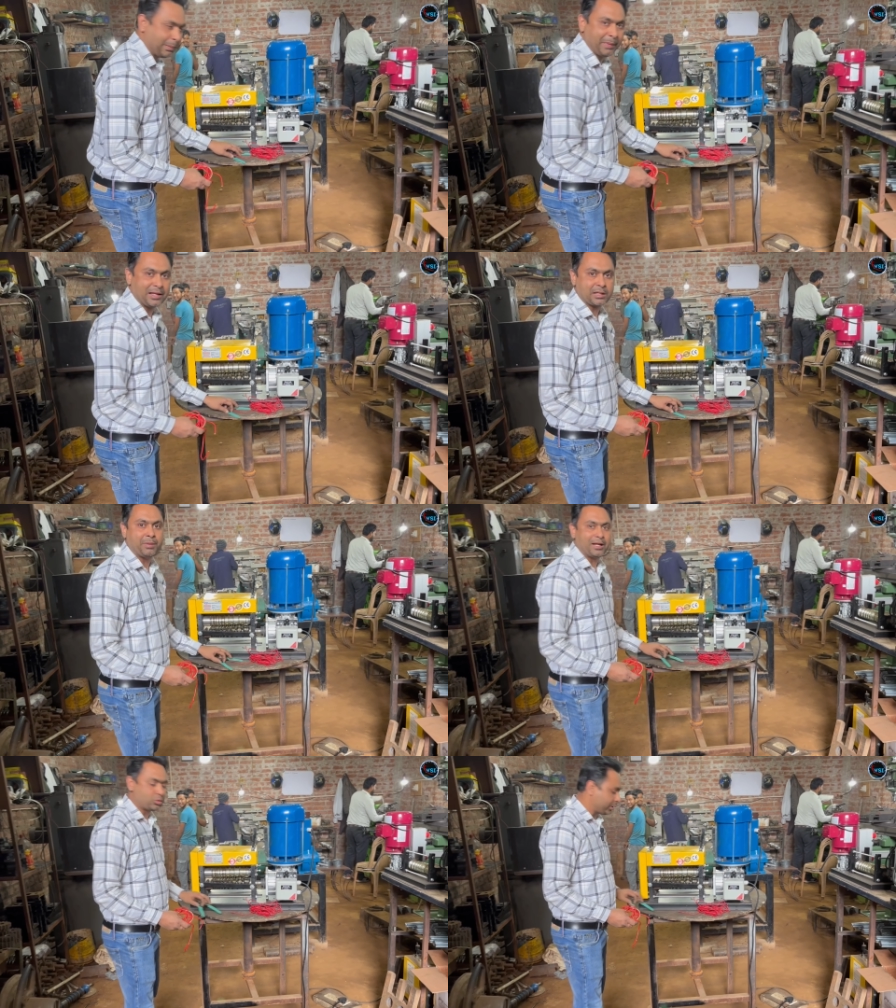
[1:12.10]
के पास
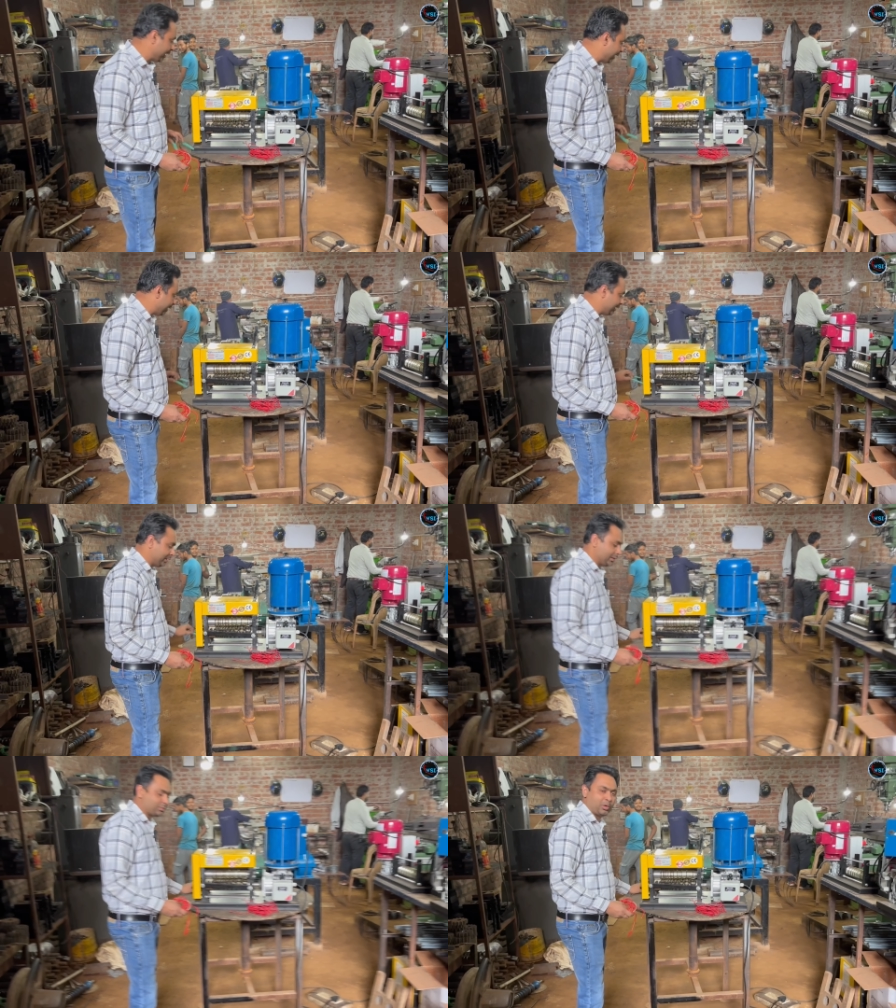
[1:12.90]
हम आ चुके हैं
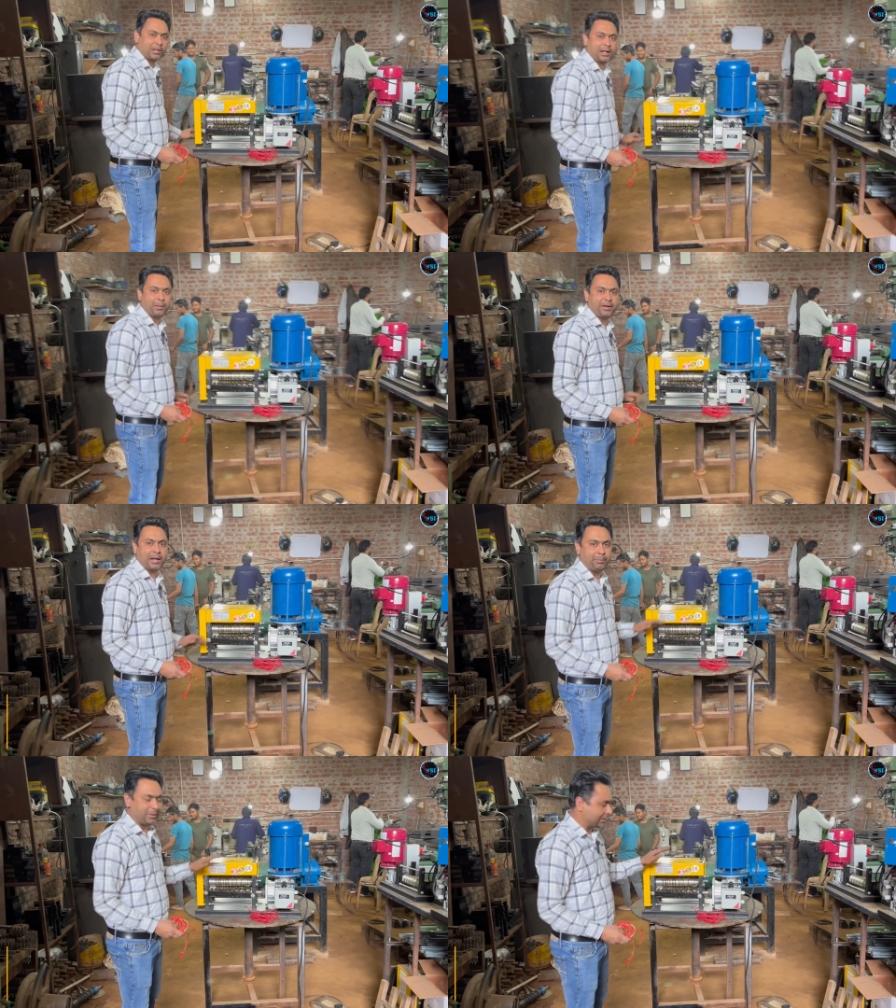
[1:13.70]
इस मॉडल का मैं
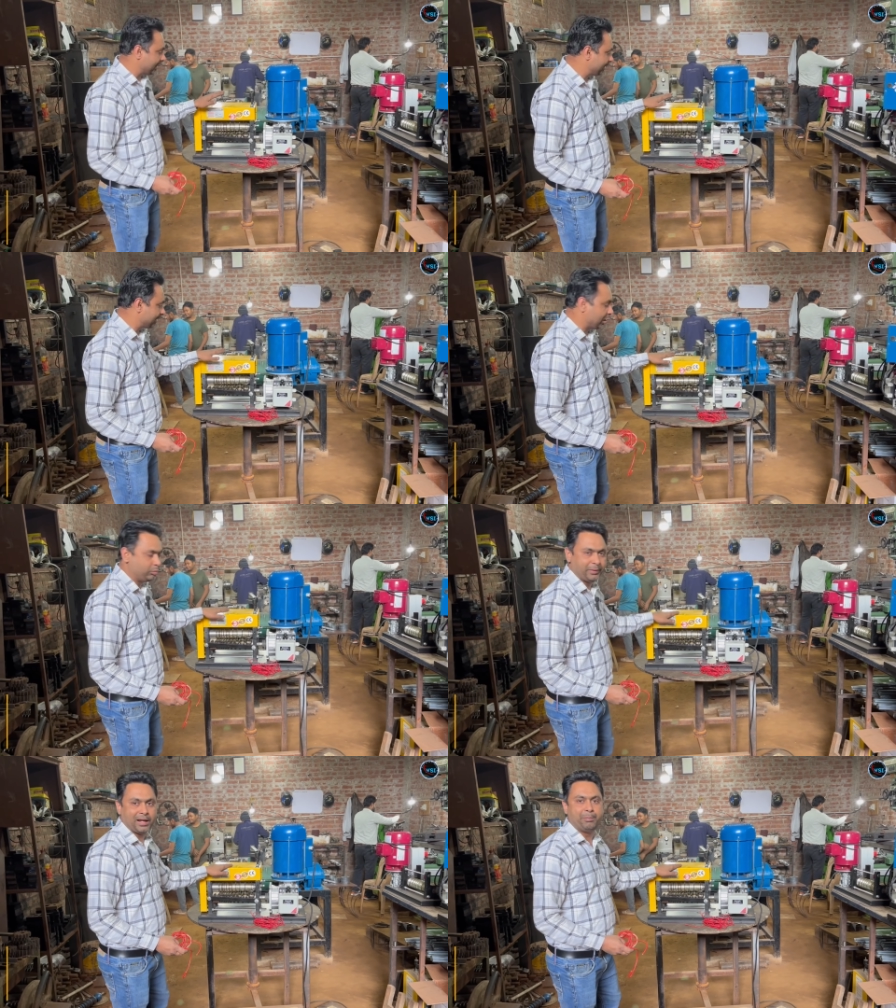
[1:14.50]
नाम बता देता हूँ
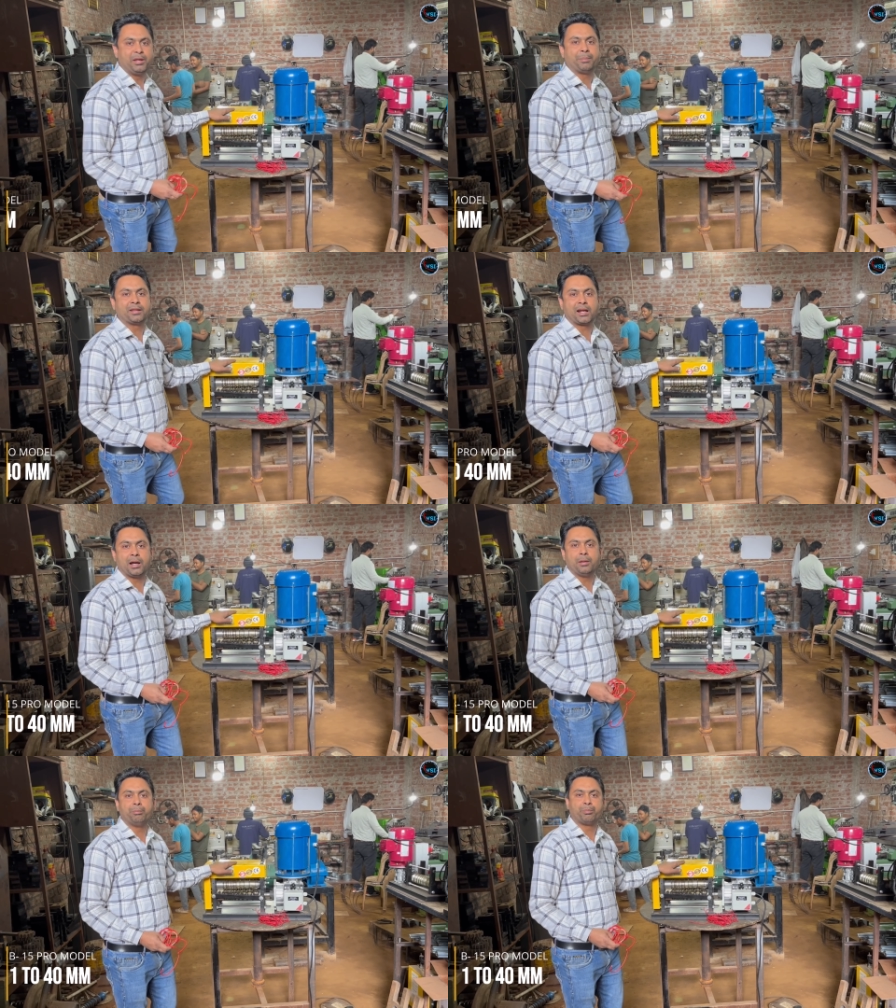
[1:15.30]
मेरा बी
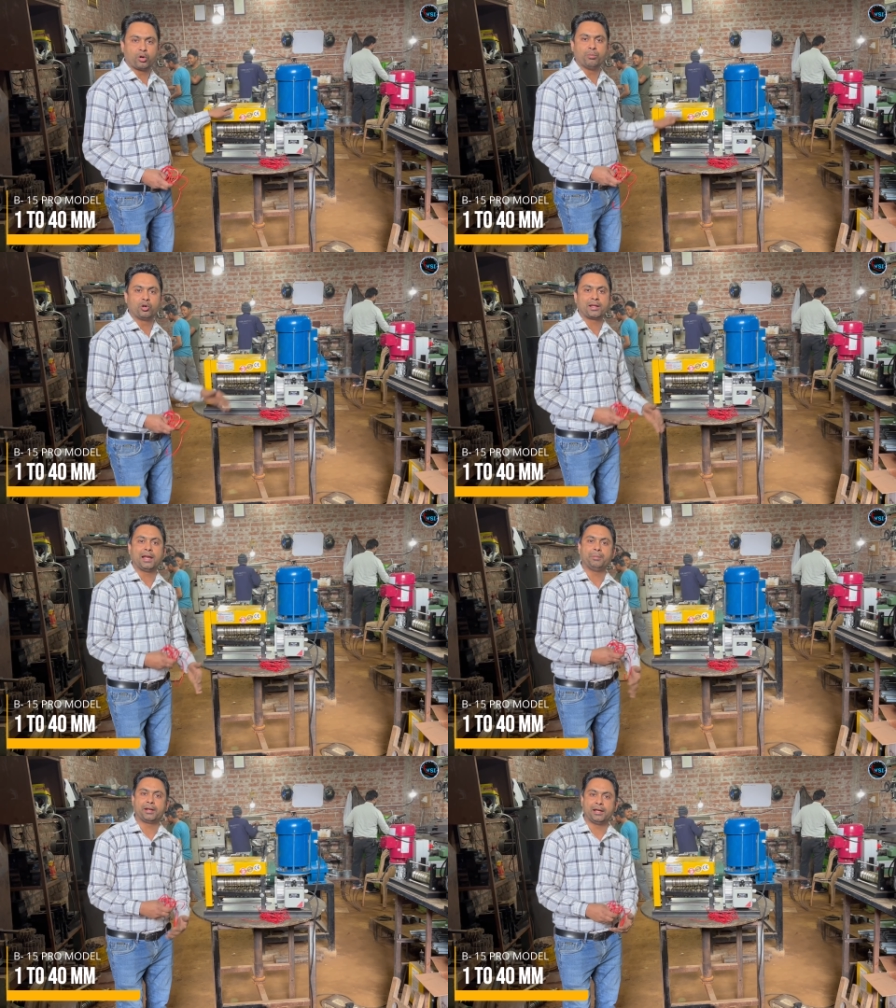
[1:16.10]
पंद्रह प्रो
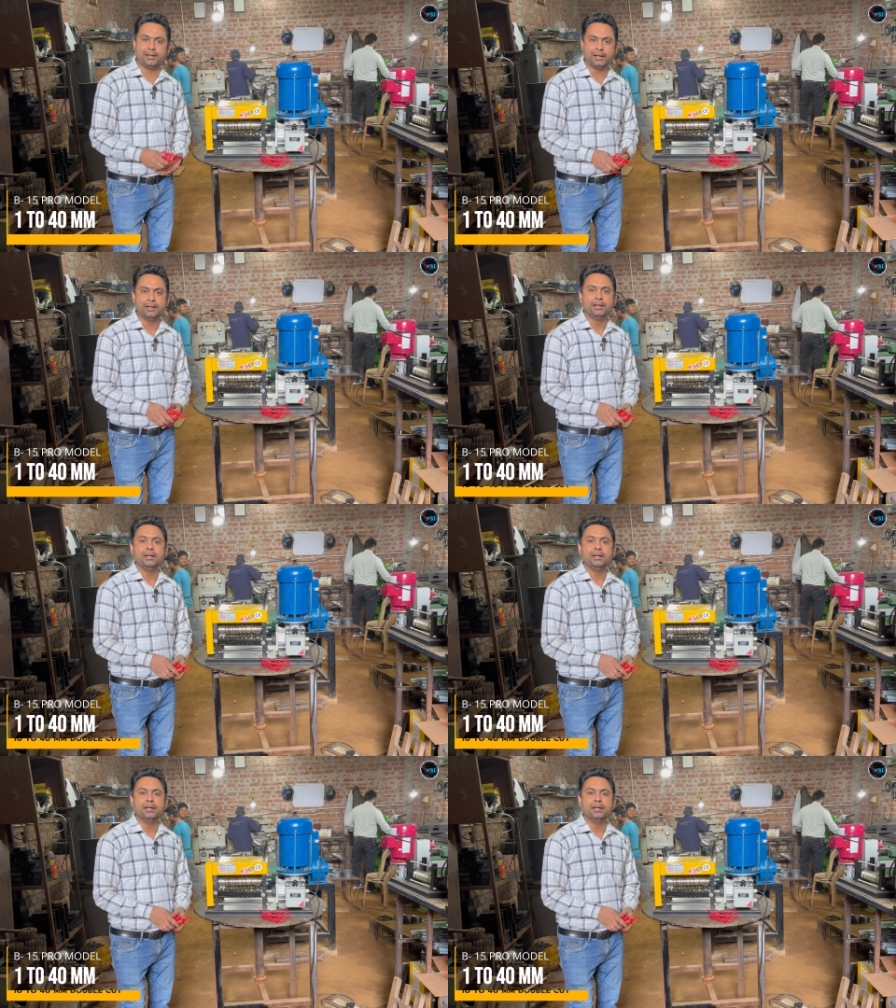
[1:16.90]
मॉडल है मेरा ये